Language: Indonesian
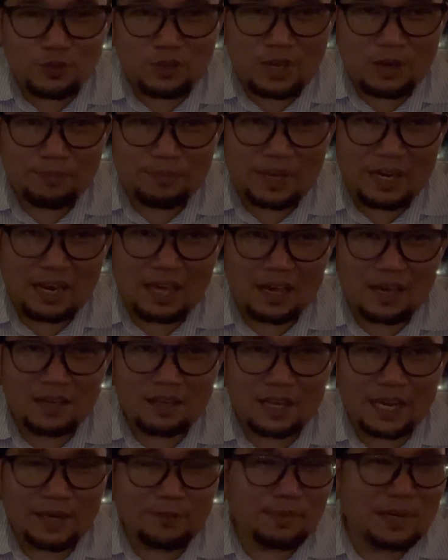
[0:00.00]
yang
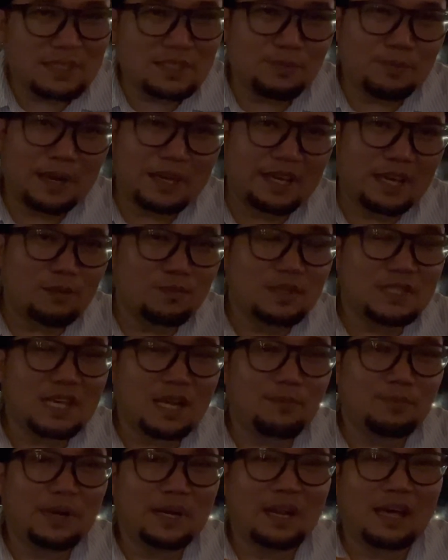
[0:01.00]
bilang emang sebagian
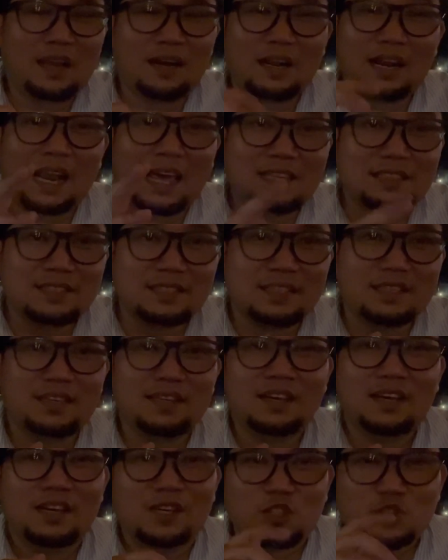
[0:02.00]
besar benar klasik.
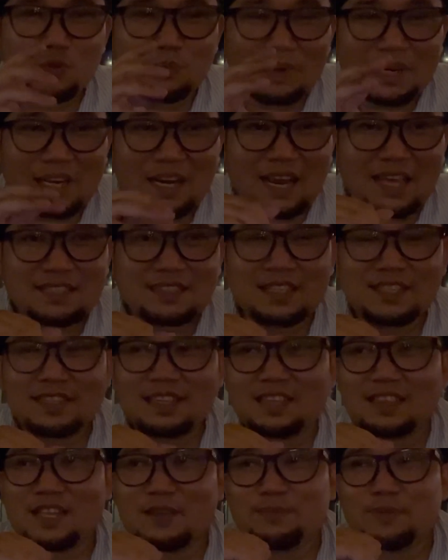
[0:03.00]
Cuman
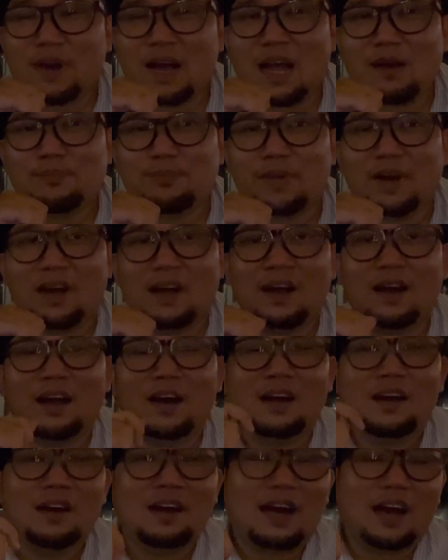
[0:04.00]
klasiknya tipe apa?
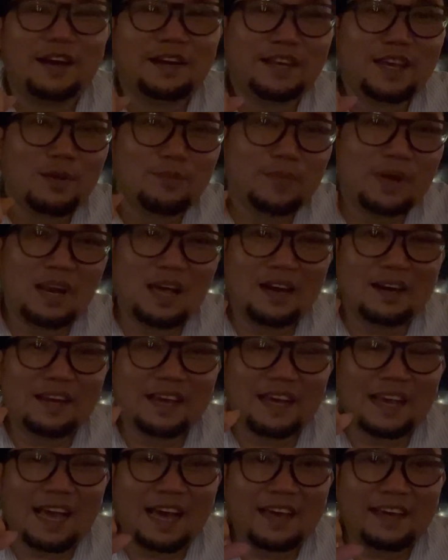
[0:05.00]
ada yang bilang
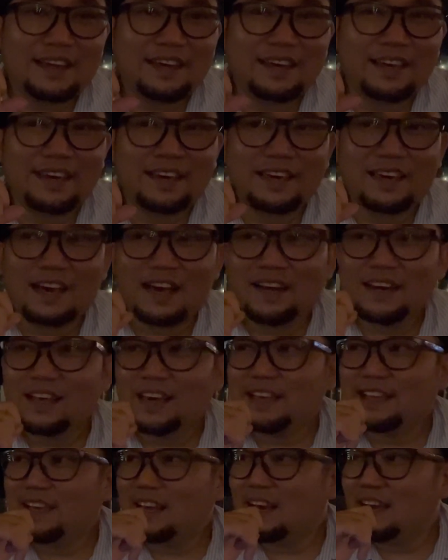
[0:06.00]
DKG
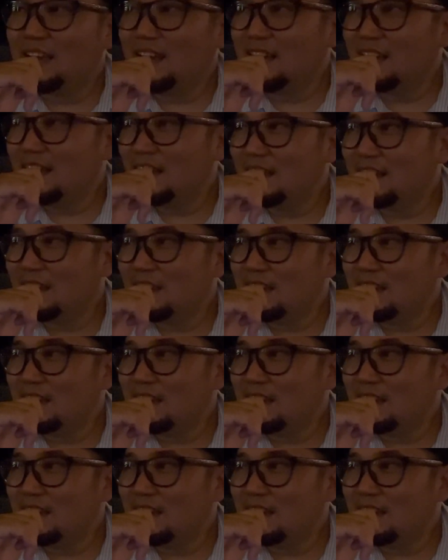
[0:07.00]
ada yang